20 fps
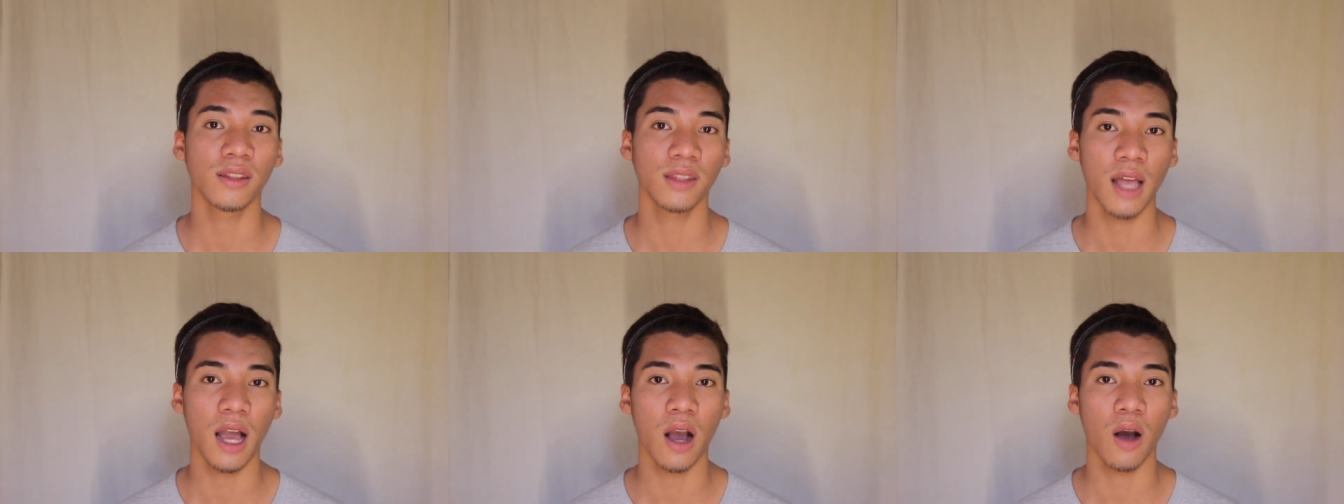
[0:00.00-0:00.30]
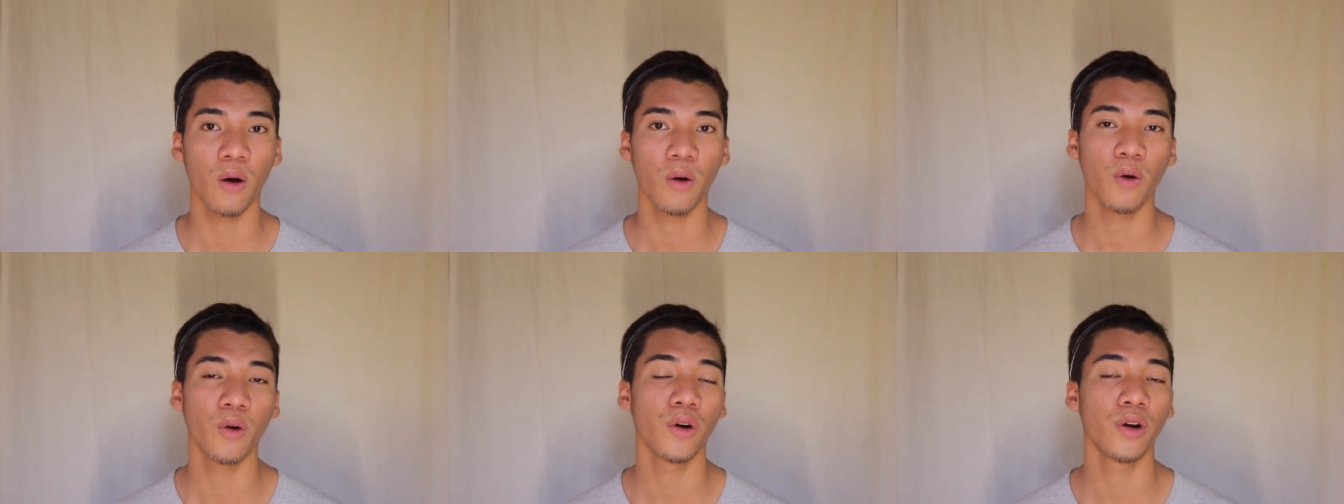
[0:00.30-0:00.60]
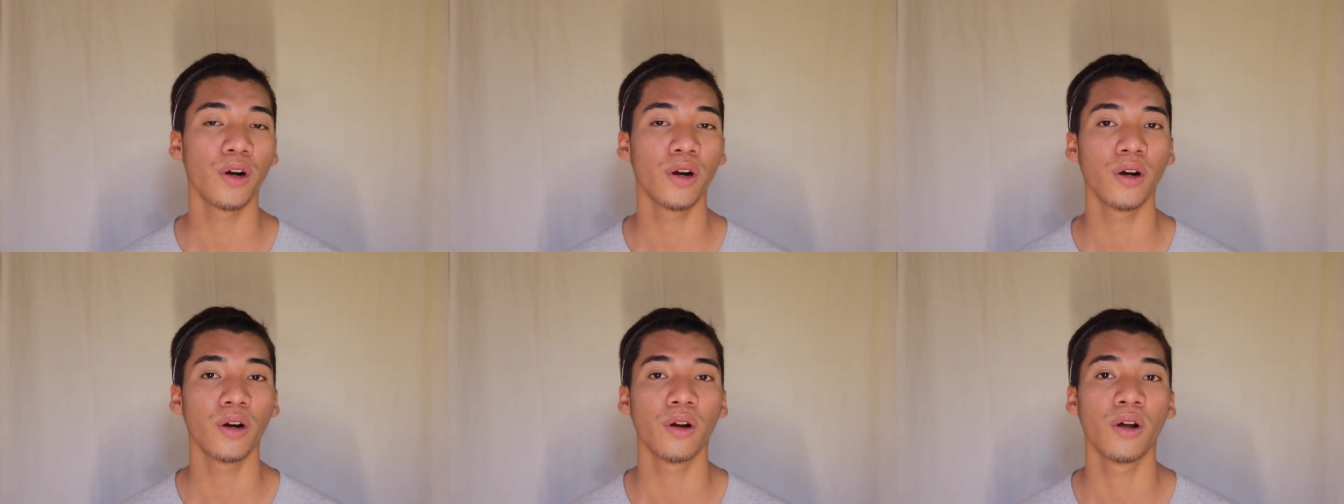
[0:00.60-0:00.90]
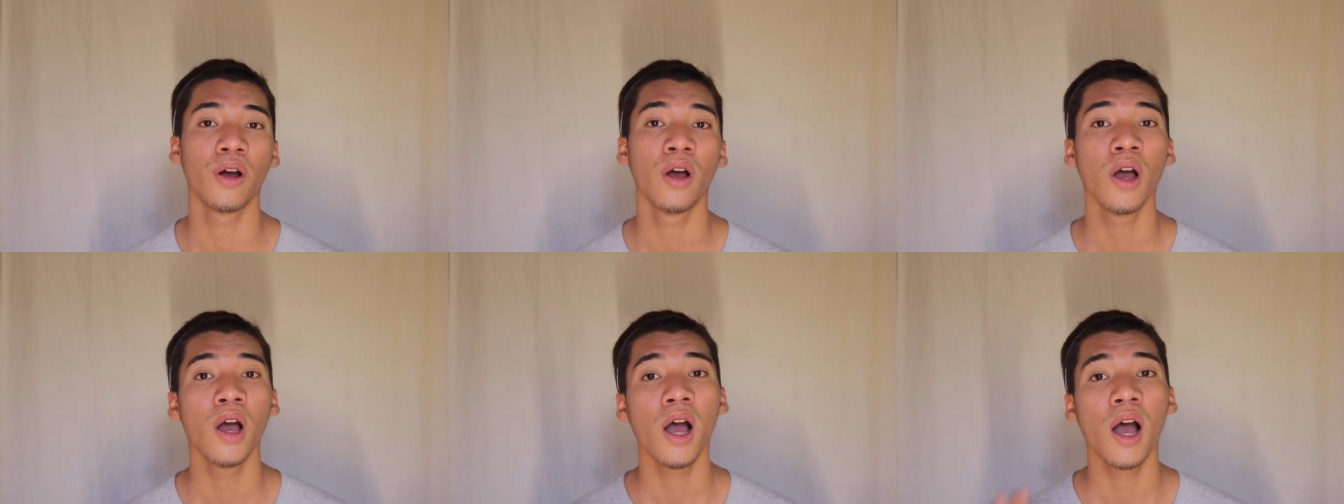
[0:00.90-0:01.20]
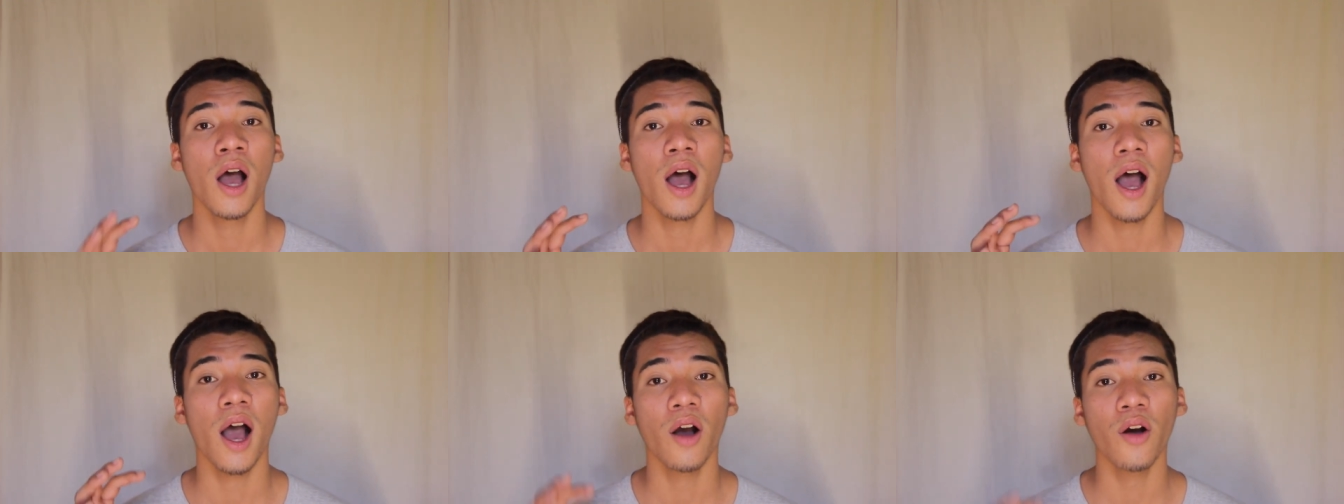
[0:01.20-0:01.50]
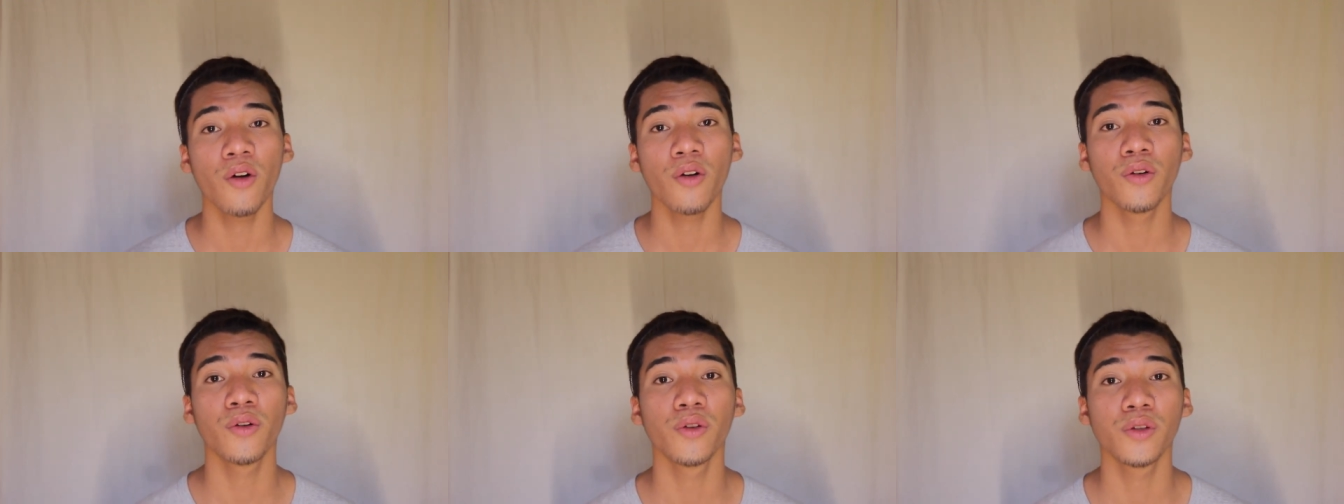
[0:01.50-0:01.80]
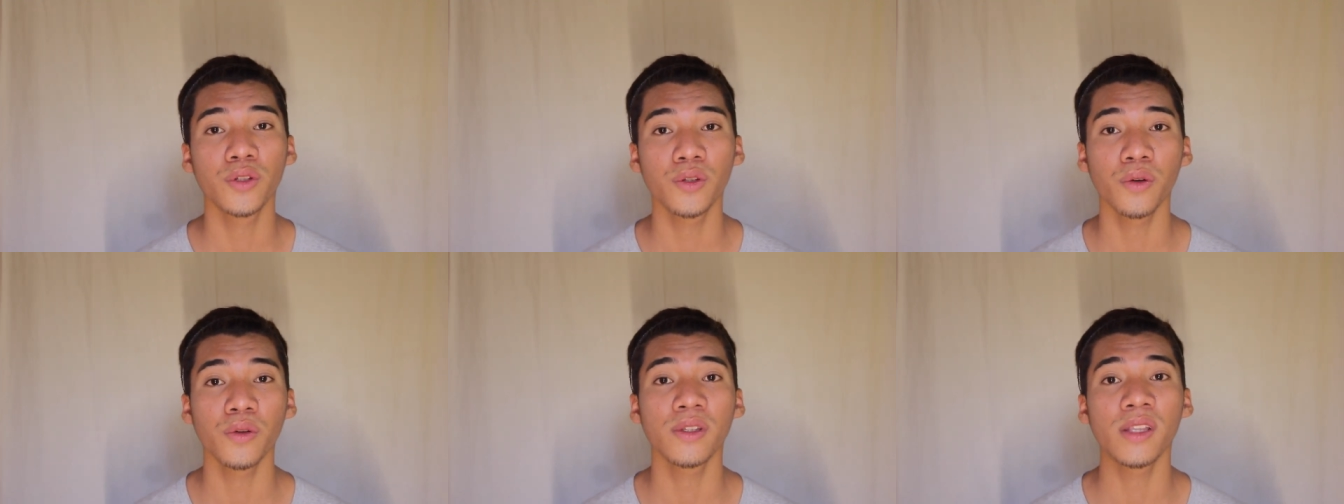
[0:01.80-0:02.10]
tao or akong
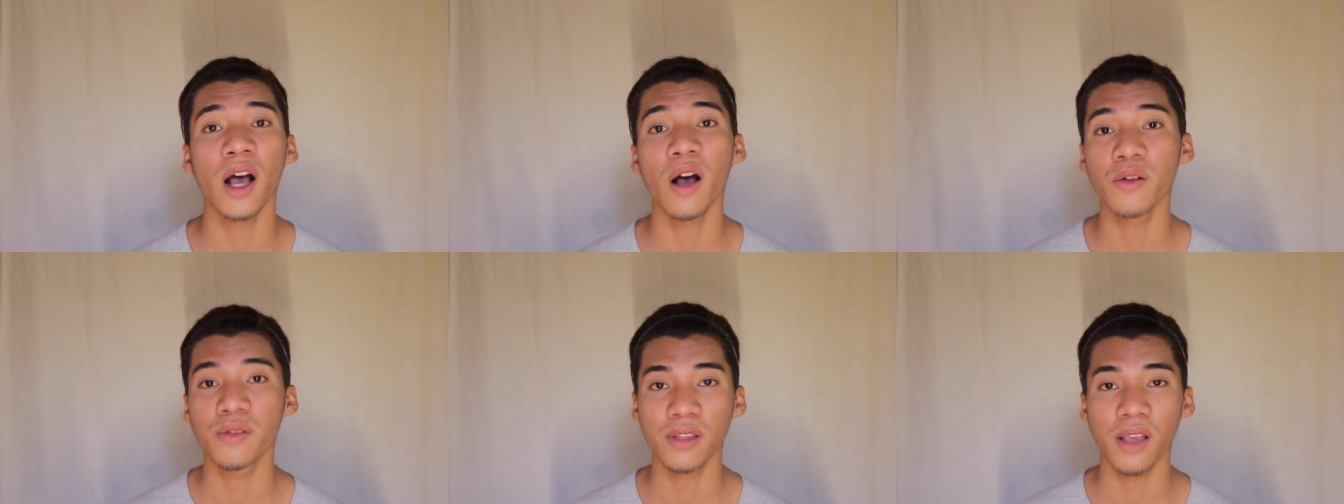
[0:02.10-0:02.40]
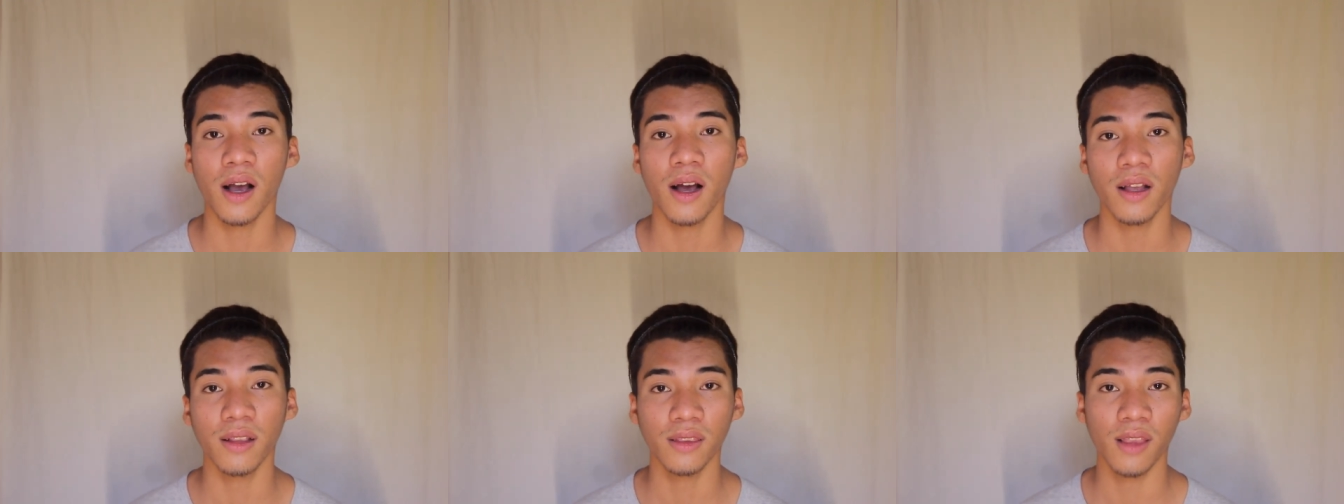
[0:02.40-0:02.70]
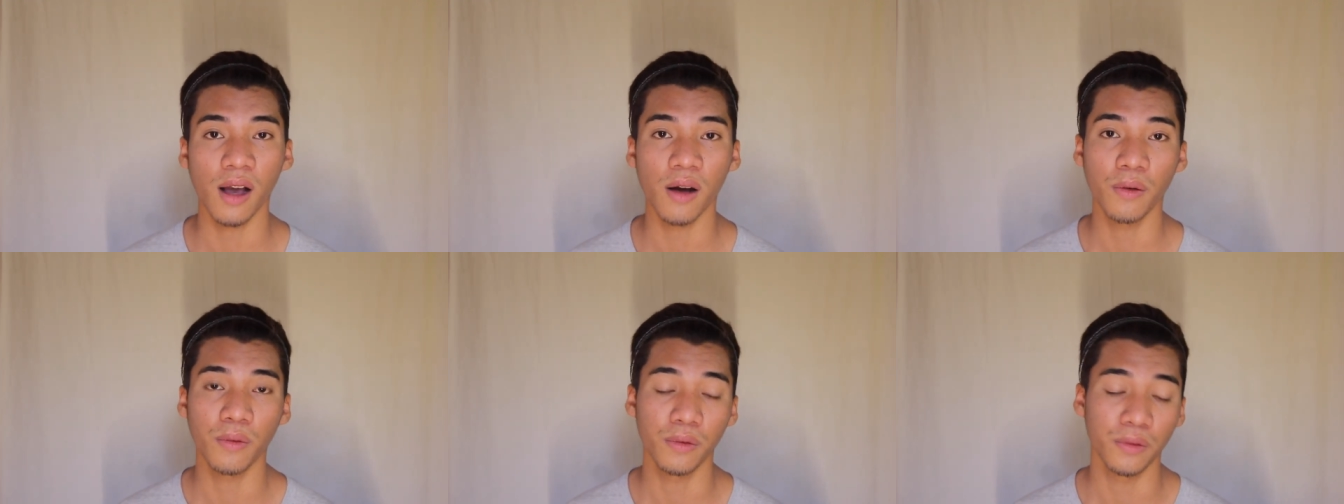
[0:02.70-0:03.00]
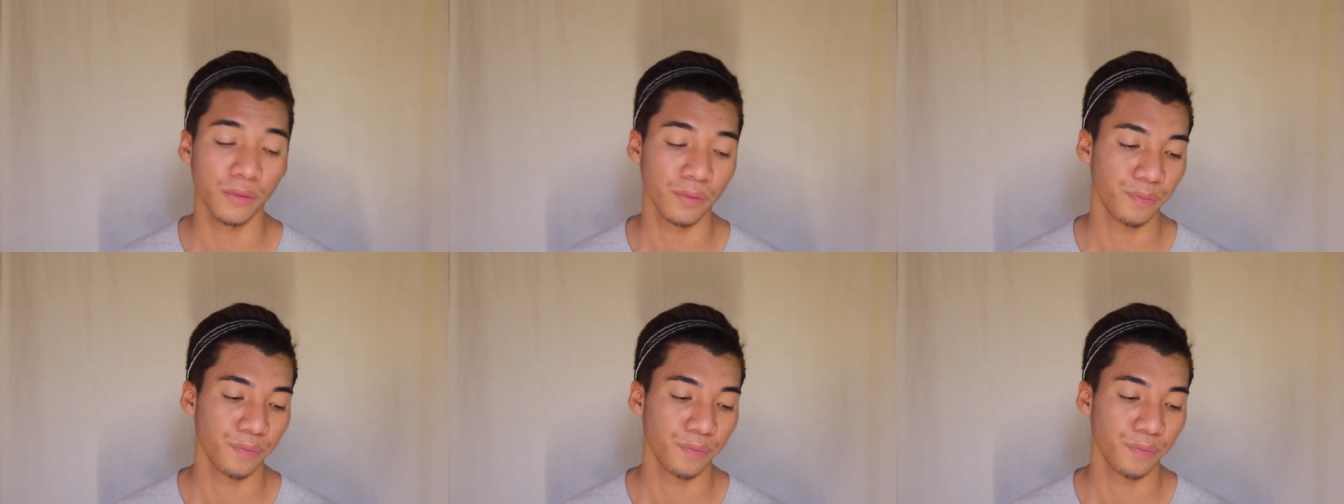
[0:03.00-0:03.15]
gusto sa usa ka tao.